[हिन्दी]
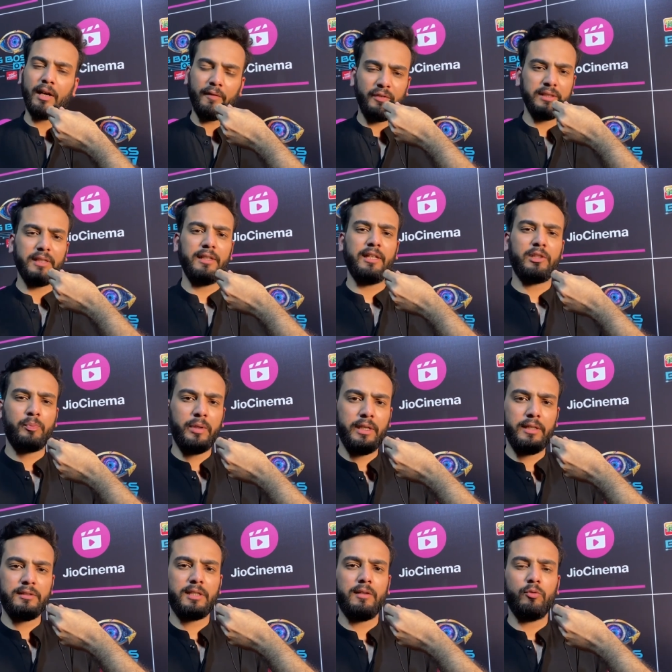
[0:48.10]
काफ़ी ज़्यादा
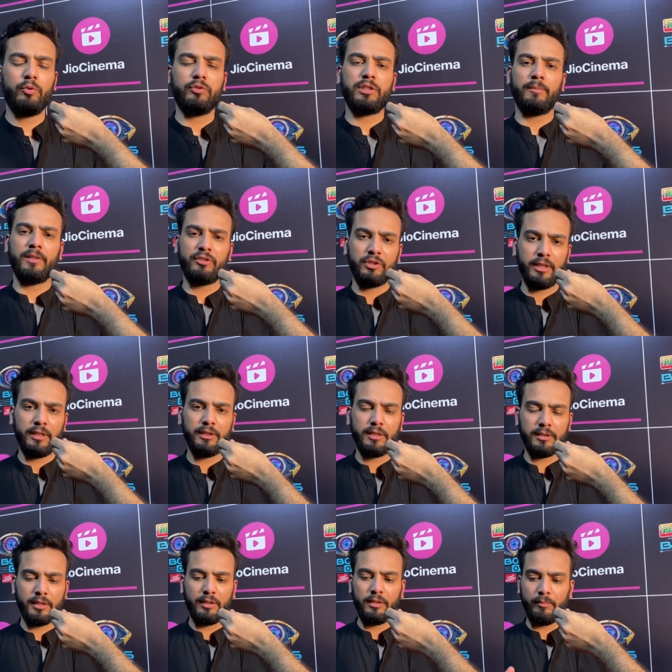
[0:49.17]
एक्सपीरियंस है वो समझते हैं
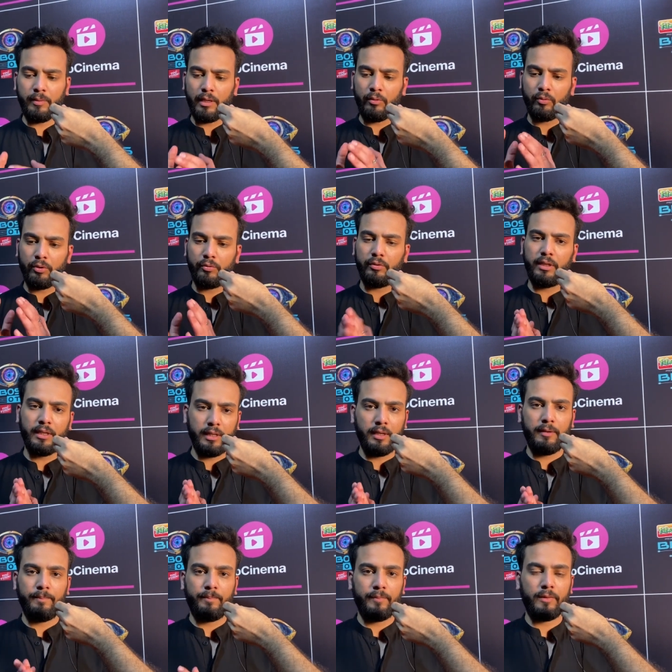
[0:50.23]
जैसे मैंने उनको देखा
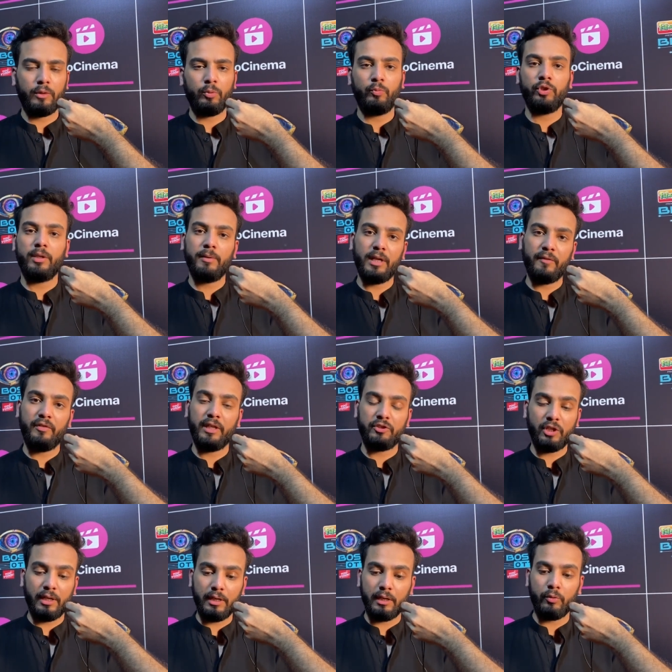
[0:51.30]
तो मुझे भी काफ़ी
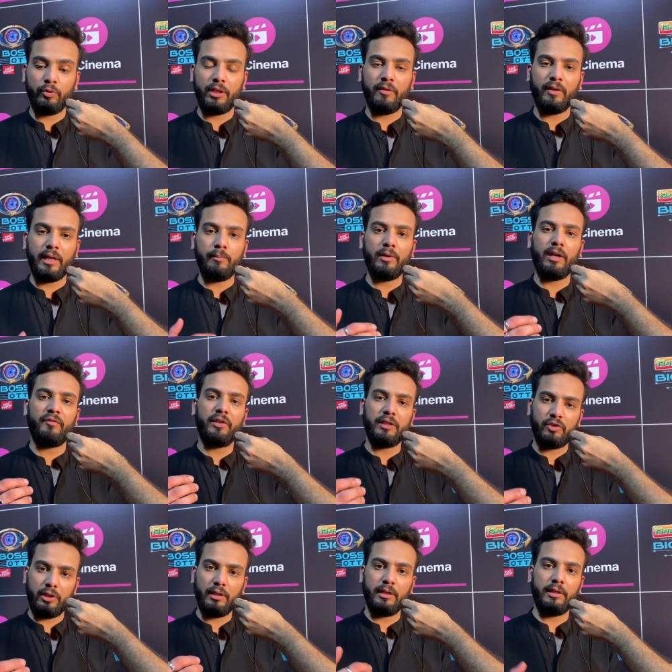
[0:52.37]
अच्छा लगा उनकी वाइब काफ़ी
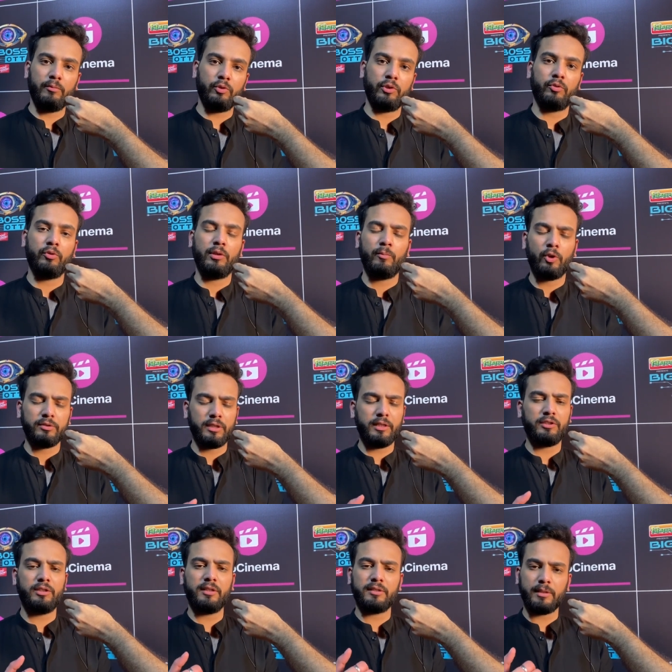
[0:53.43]
अच्छी लगी मुझे उन्होंने बहुत सारी
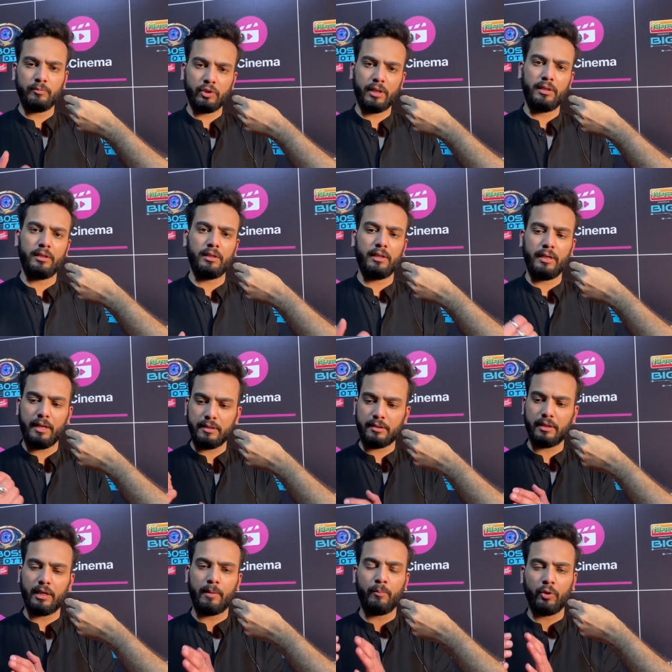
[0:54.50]
चीज़ें समझाई कि
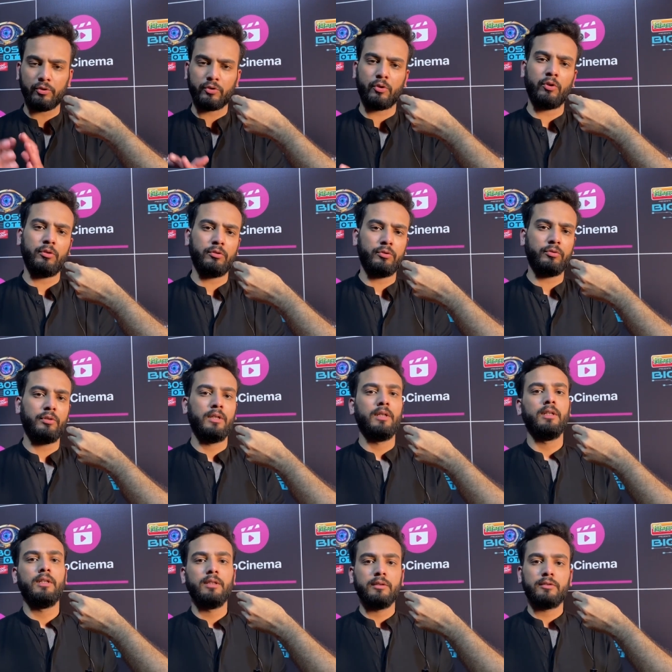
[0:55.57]
ऐसे आप बहुत स्ट्रांग हो
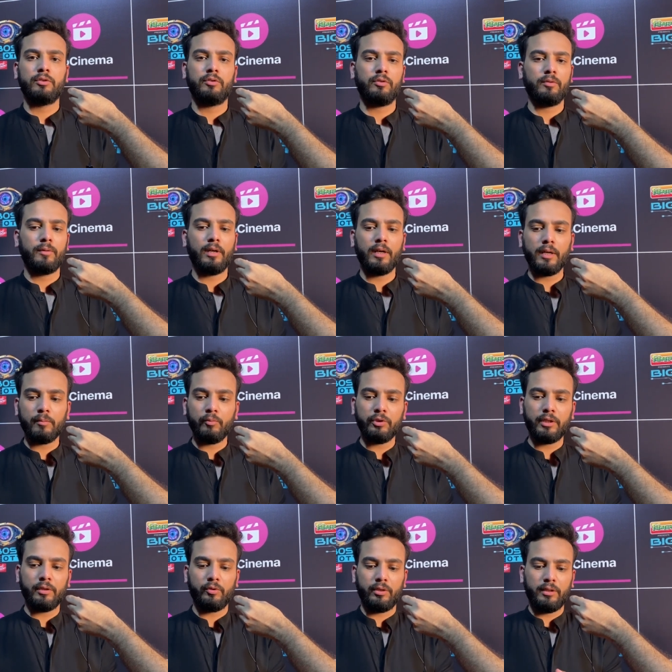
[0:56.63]
सो so, अगर
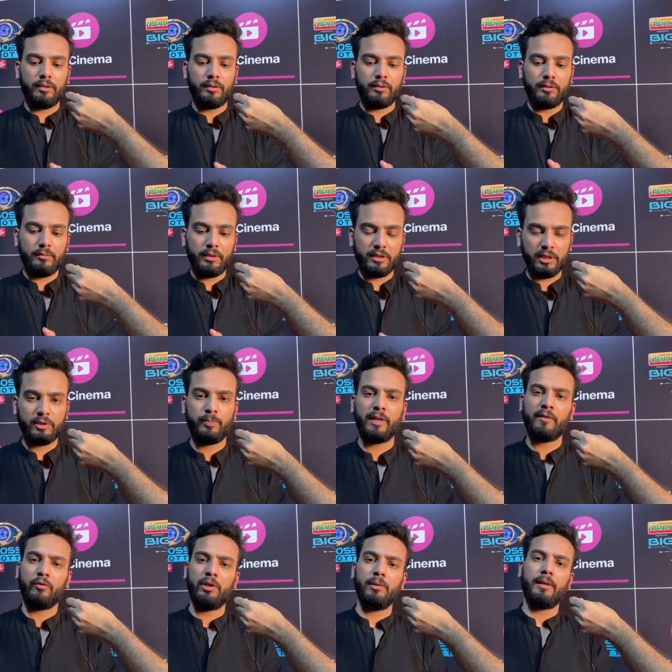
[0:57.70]
मुझे कोई
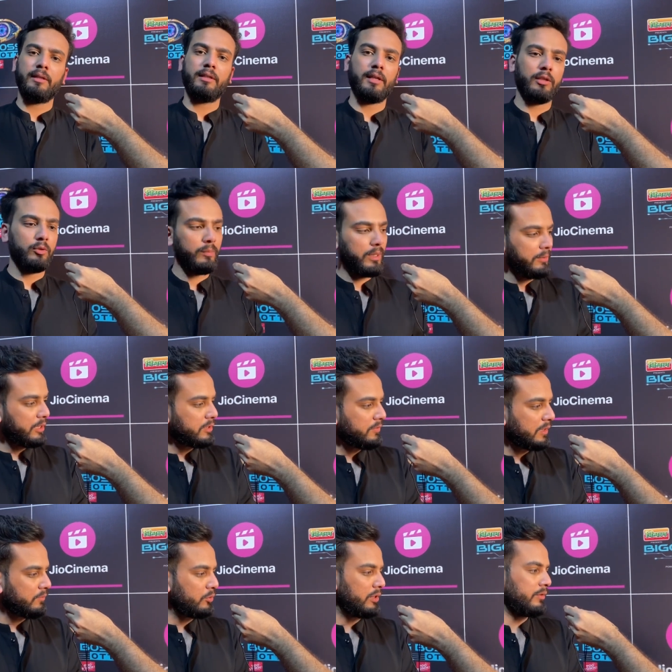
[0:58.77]
रिस्पेक्टफुली बात करा तो मैं भी
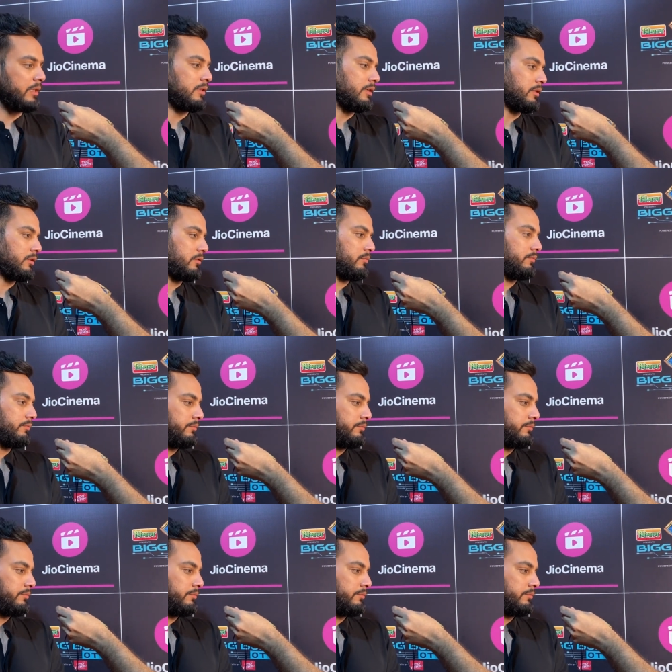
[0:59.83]
रिस्पेक्टफुली बात करता हूँ